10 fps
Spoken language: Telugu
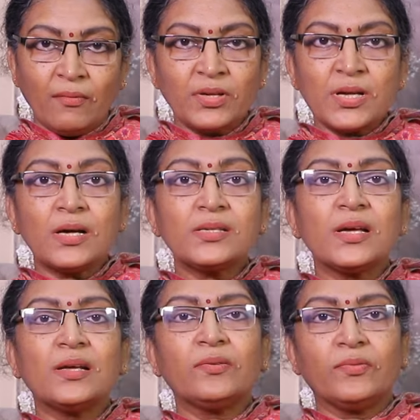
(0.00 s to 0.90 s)

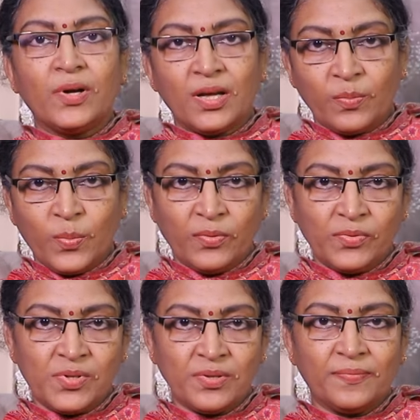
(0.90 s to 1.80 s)
అవకాశాలు
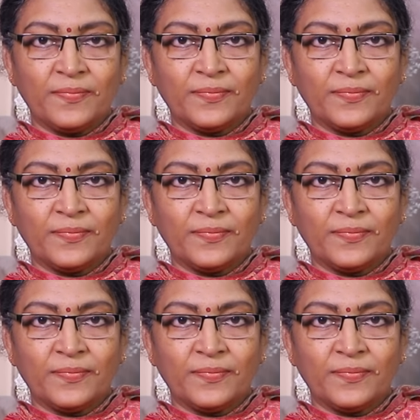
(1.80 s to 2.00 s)
ఉండకపోవచ్చు